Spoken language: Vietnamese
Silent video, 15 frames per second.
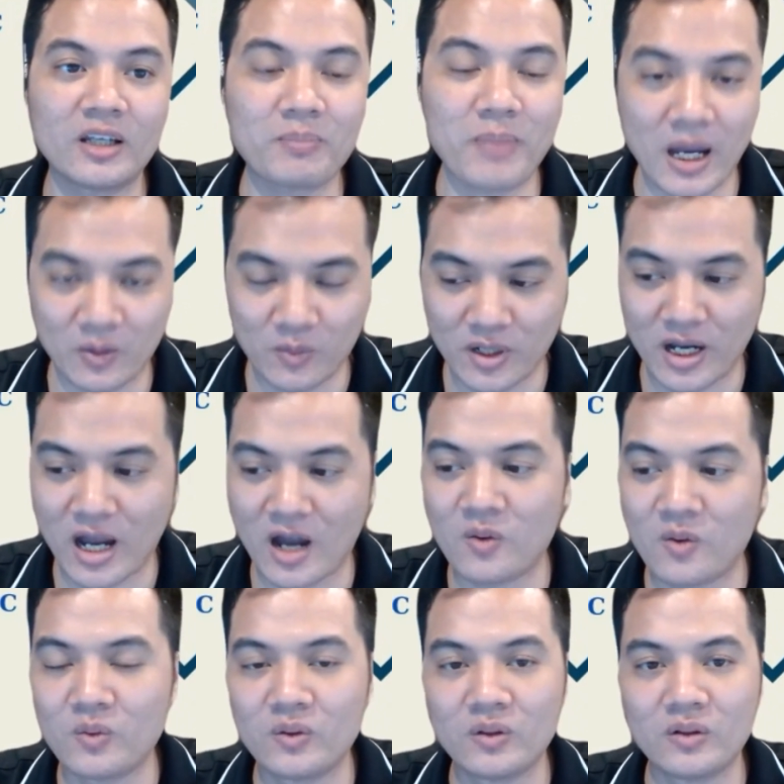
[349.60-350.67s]
test bài quảng
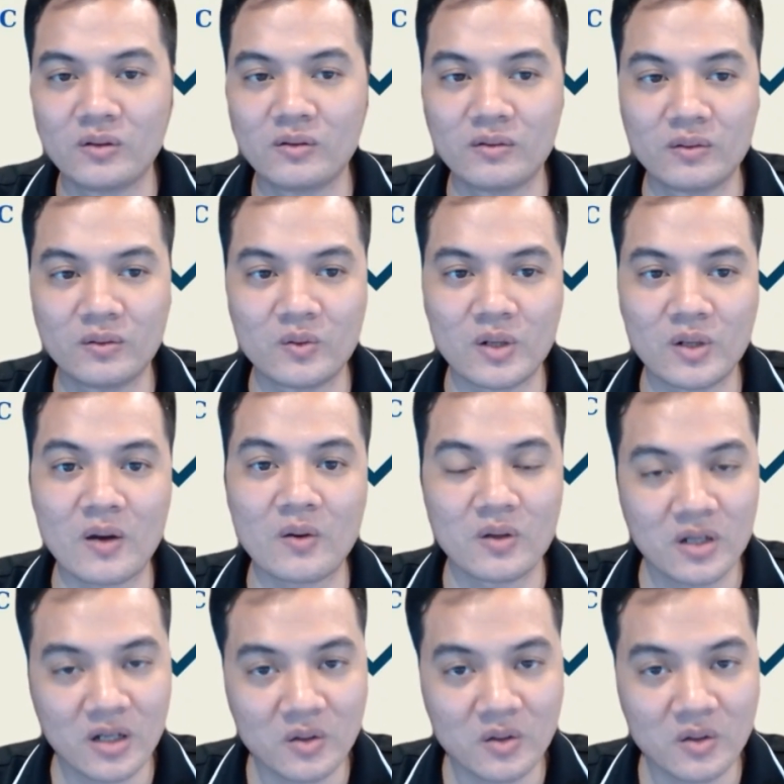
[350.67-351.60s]
cáo, đúng không nào?